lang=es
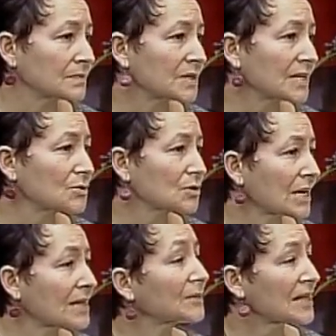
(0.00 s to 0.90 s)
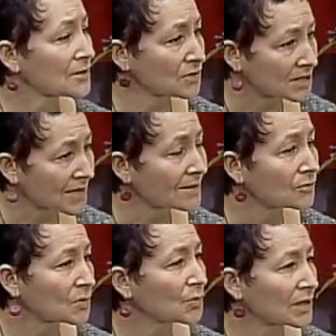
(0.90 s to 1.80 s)
digamos, adaptaciones que hace
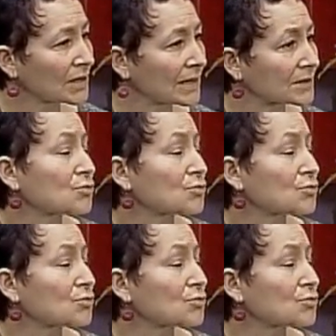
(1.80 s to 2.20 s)
el cuerpo a, a,